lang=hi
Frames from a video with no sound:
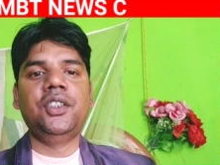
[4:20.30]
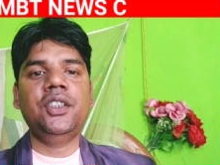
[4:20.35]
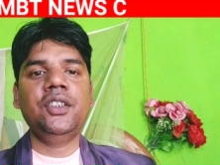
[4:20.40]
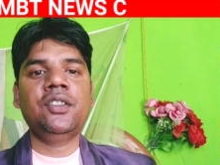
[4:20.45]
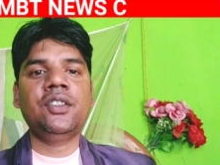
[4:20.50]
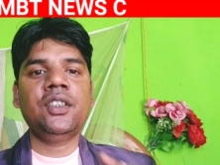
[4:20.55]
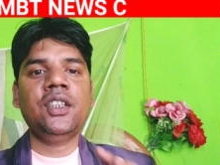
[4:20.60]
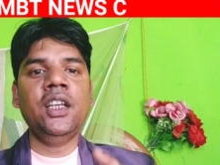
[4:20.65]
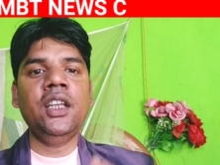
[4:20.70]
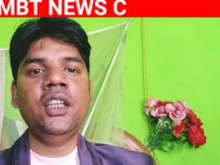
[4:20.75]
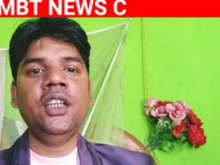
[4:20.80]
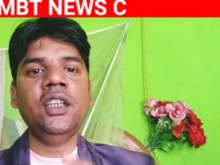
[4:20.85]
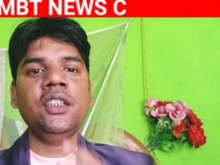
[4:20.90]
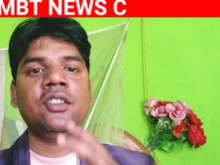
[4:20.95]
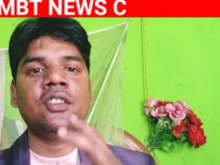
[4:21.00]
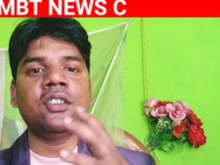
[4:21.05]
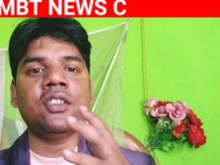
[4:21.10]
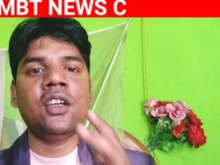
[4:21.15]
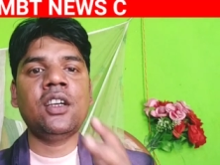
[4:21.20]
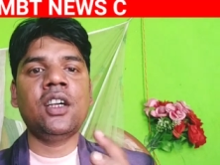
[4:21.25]
जिसके लिए
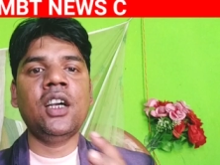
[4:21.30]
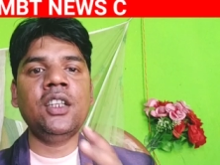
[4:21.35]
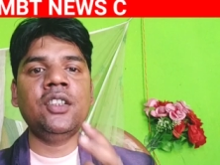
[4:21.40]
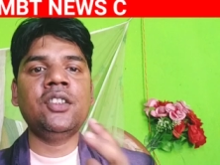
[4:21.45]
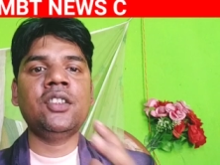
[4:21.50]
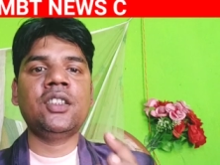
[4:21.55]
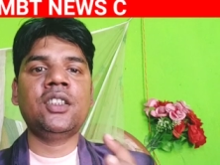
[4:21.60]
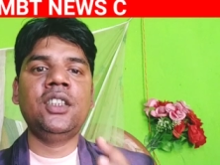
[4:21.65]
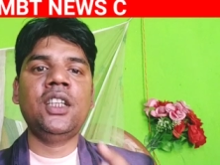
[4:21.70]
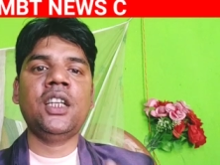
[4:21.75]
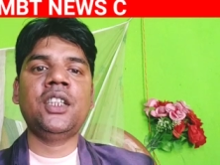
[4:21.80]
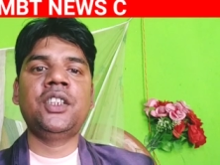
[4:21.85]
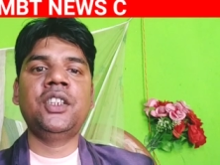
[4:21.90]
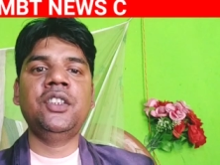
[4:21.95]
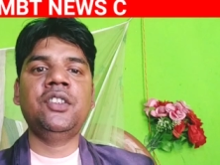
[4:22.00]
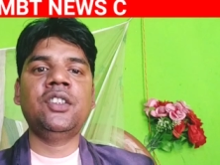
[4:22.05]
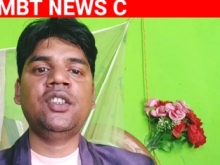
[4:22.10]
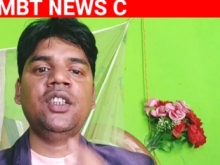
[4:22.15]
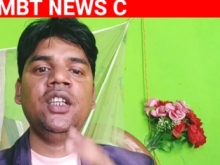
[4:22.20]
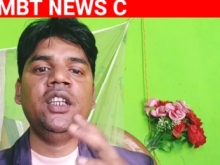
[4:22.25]
संघर्ष किया
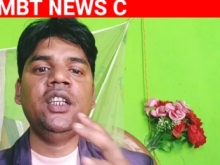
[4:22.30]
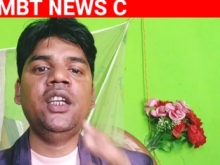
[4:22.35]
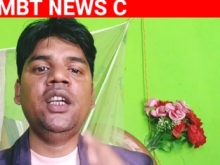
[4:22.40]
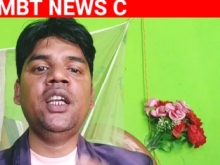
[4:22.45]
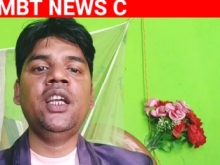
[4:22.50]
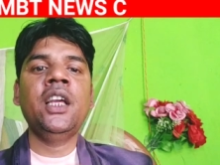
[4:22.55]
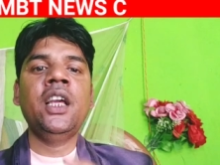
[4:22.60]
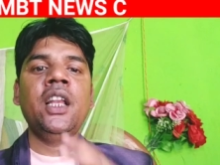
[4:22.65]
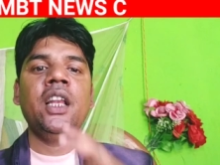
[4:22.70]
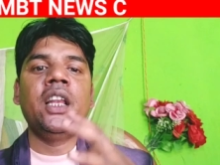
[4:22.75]
जिसके लिए